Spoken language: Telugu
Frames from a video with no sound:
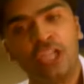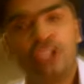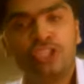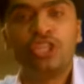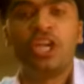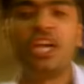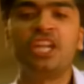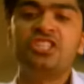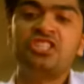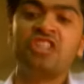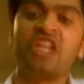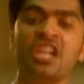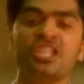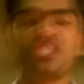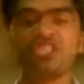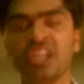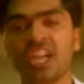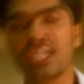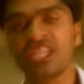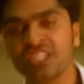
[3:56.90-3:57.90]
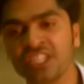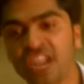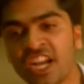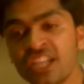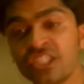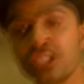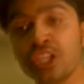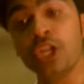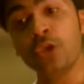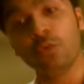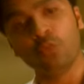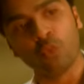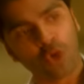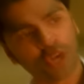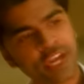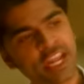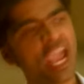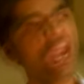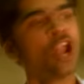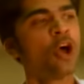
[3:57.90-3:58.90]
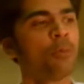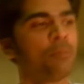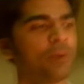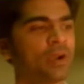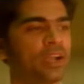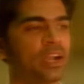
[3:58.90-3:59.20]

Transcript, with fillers: తలుచుకొని తలుచుకొని తలుచుకొని తలుచుకొని నిన్ను నువ్వే లవ్